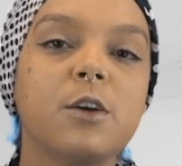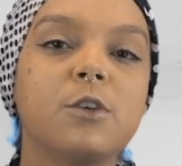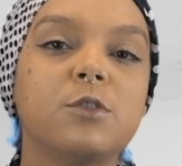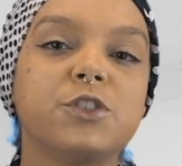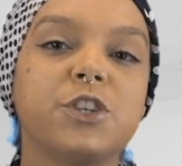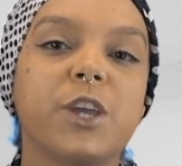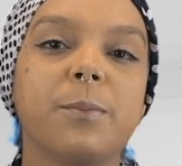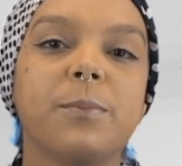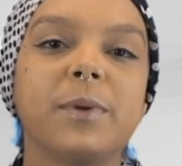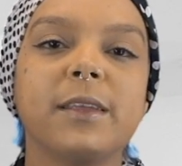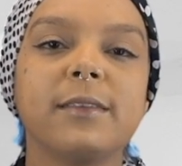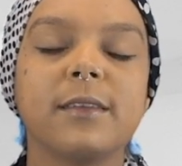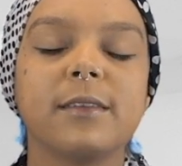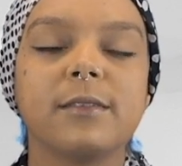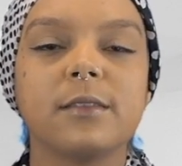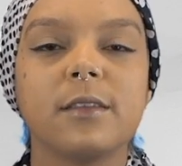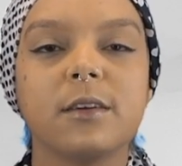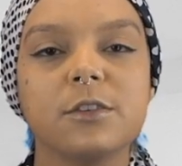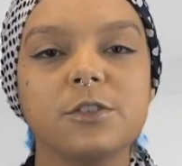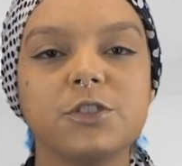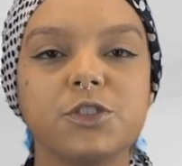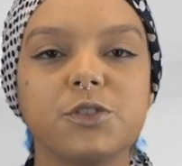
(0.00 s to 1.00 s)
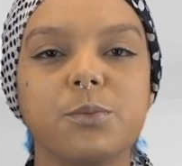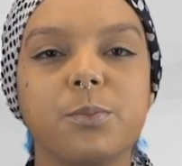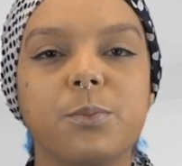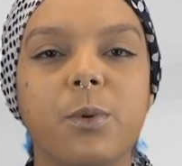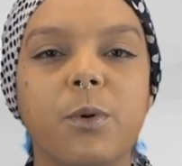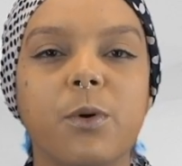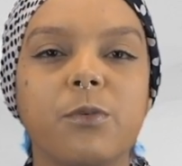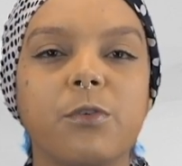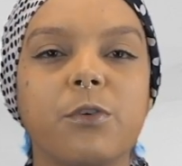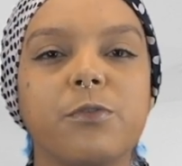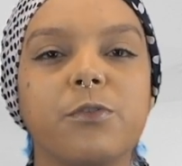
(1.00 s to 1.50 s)
Os representantes do
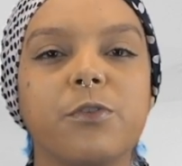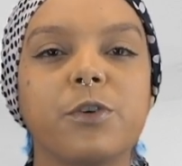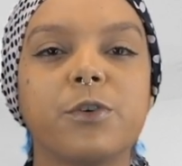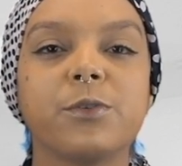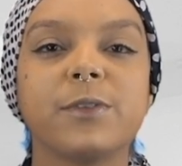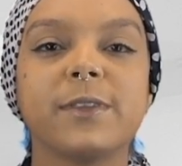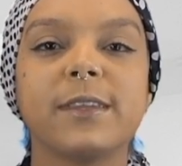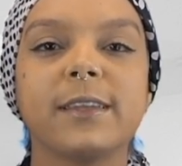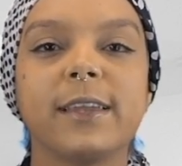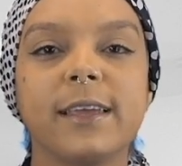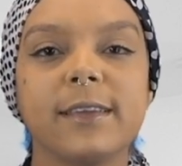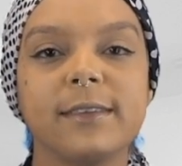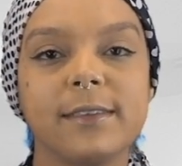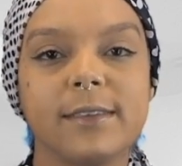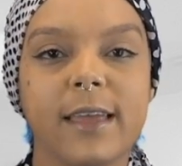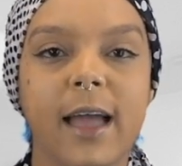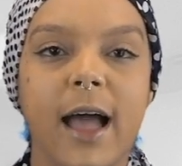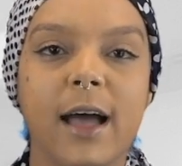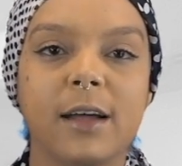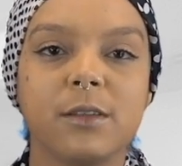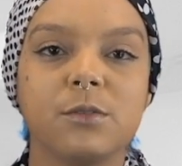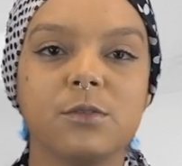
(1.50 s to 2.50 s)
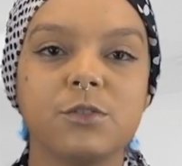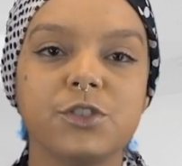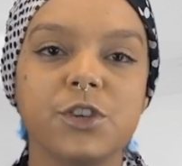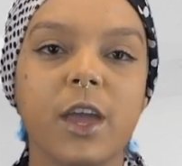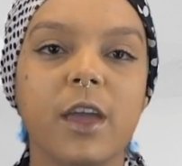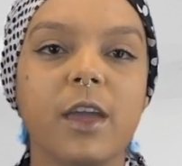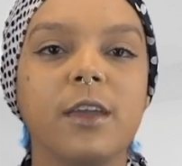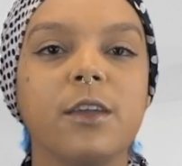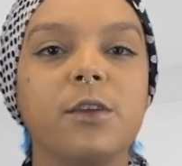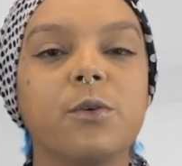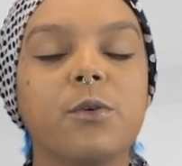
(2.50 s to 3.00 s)
povo foram silenciados
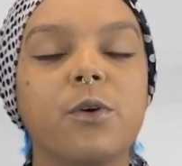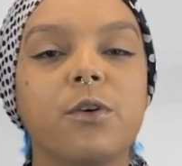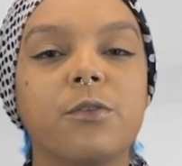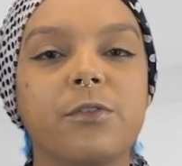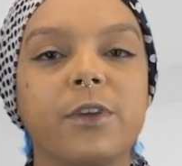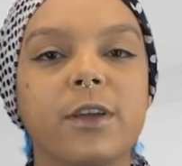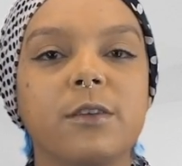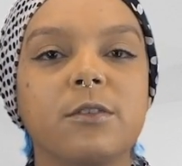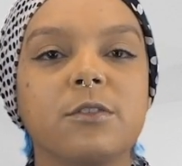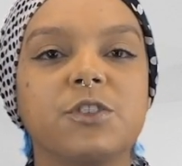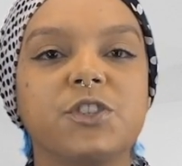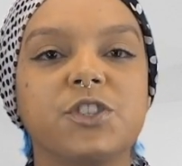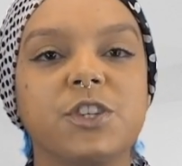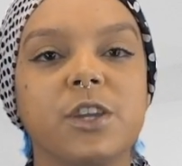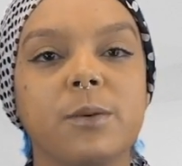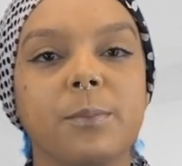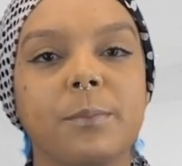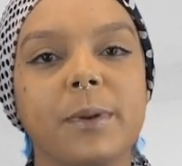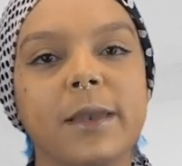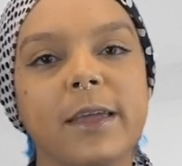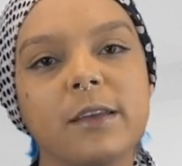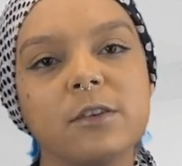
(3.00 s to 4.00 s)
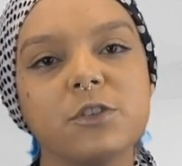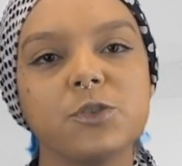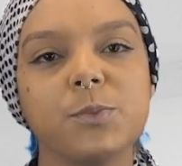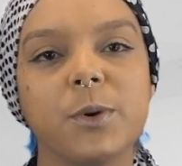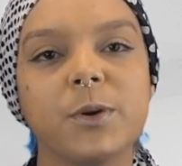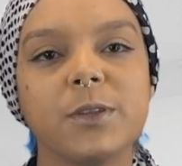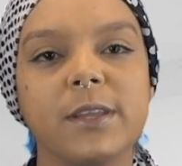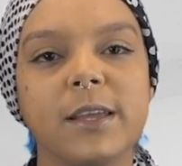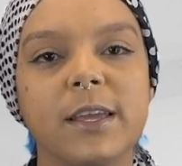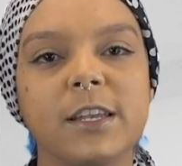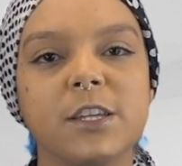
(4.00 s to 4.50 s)
e o governo tinha plenos
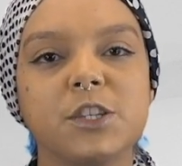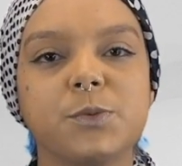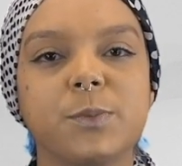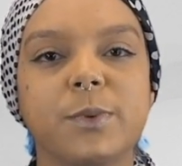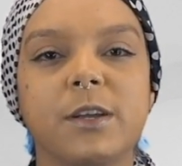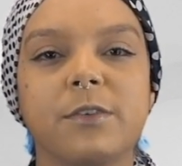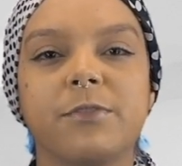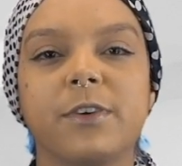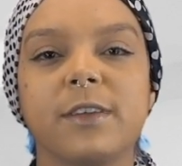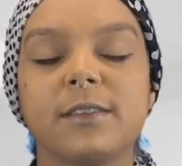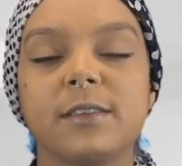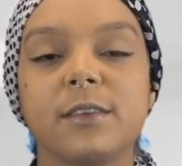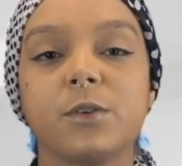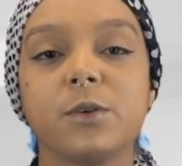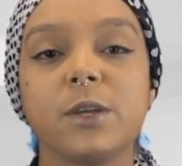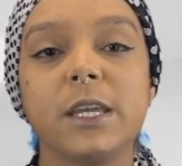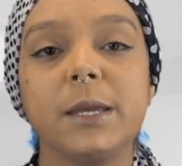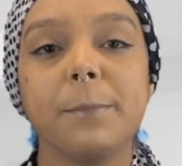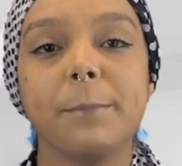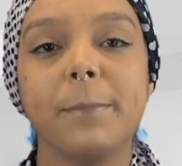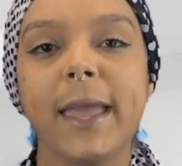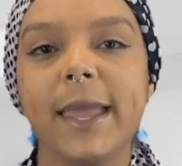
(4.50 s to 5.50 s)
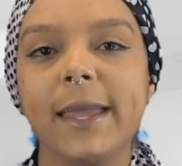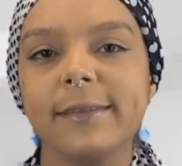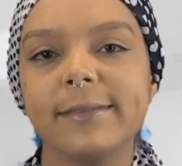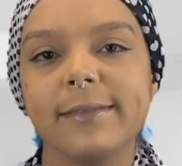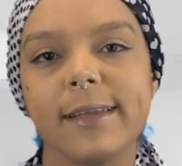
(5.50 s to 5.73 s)
poderes para fazer o que bem